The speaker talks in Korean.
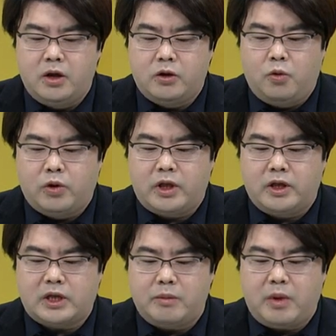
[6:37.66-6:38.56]
그리고
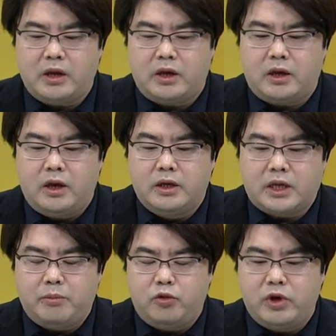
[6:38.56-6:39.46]
올해는 상반기
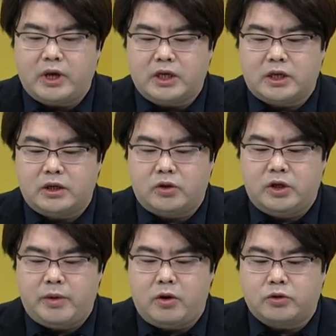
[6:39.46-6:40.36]
3분기까지 해서
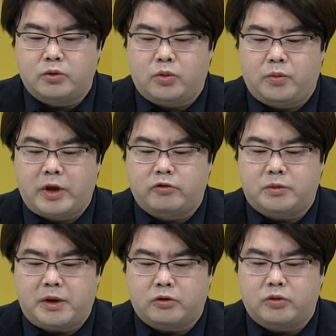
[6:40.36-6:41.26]
200억 정도
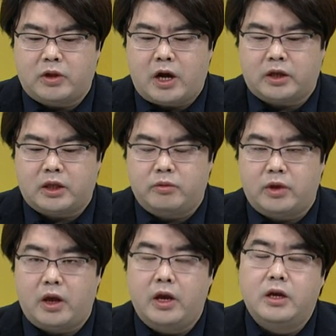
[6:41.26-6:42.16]
198억 정도 나왔기
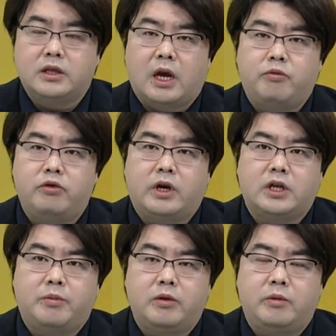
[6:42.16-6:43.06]
때문에 4분기까지
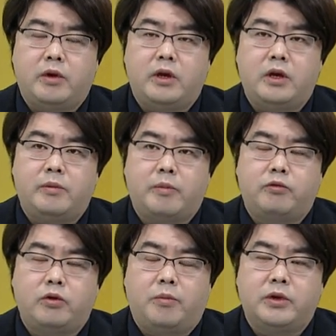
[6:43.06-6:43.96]
한번 이면이
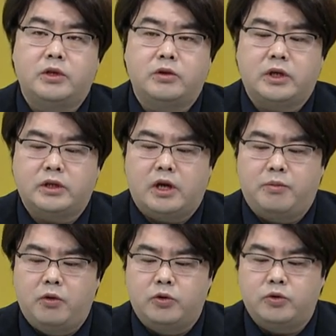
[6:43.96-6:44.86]
200% 넘는 성장세를
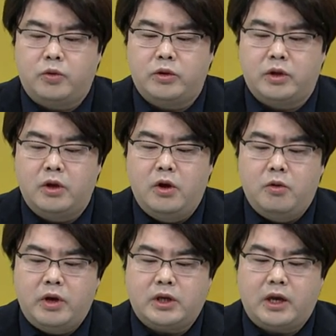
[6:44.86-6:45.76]
보여주고 있는
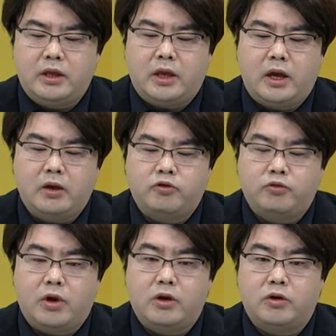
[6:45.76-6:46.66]
회사 하인데
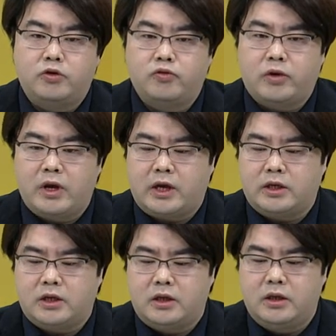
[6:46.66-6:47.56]
중요한 건 주가에
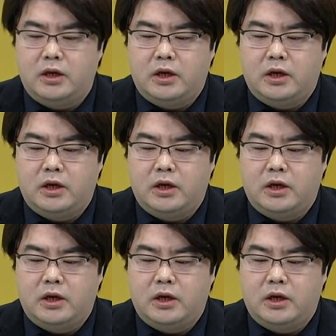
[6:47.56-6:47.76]
아직은